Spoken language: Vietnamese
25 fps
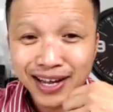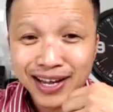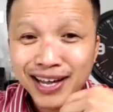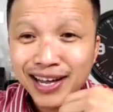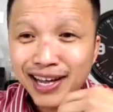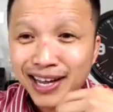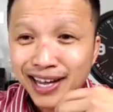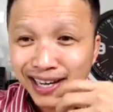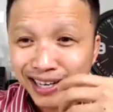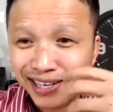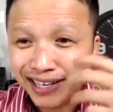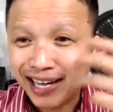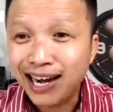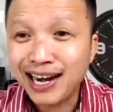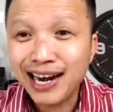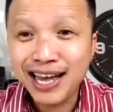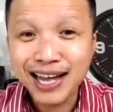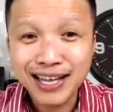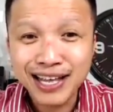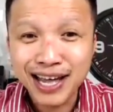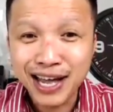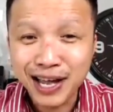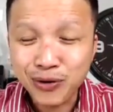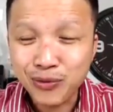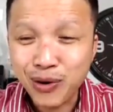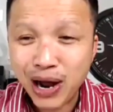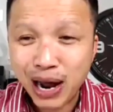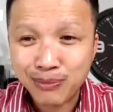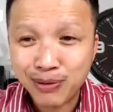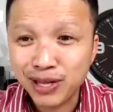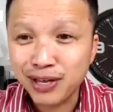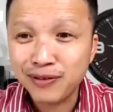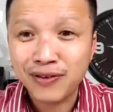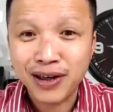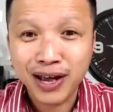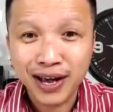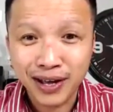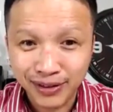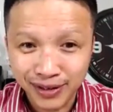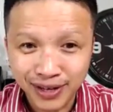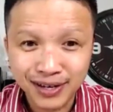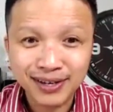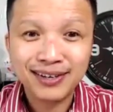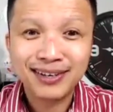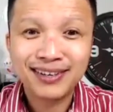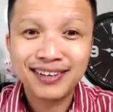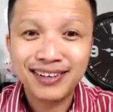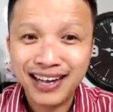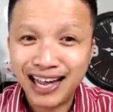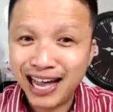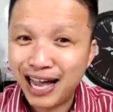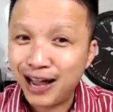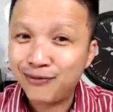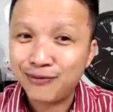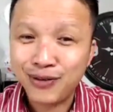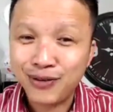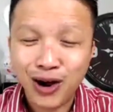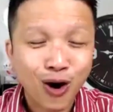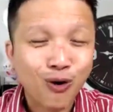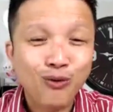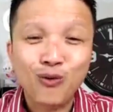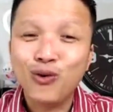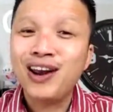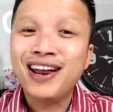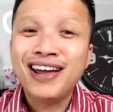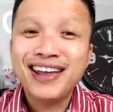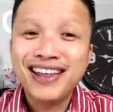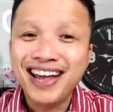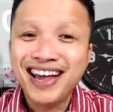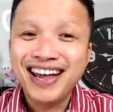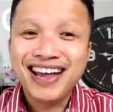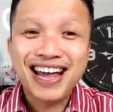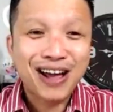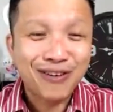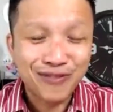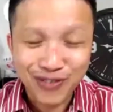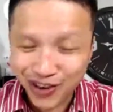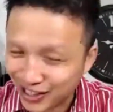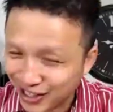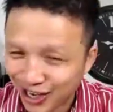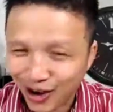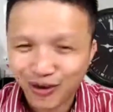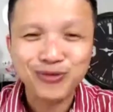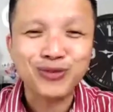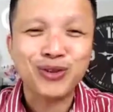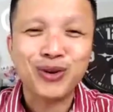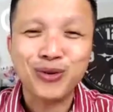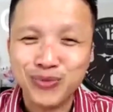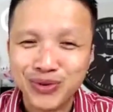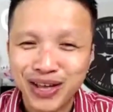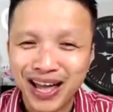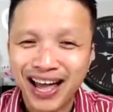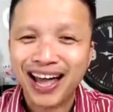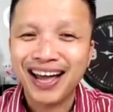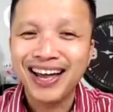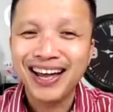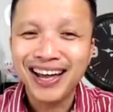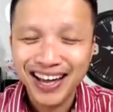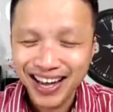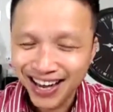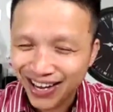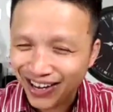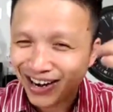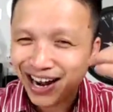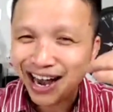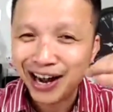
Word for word: tại vì cái ly dị của em nó chỉ về hình thức em không có ly dị em vẫn sống chung nhà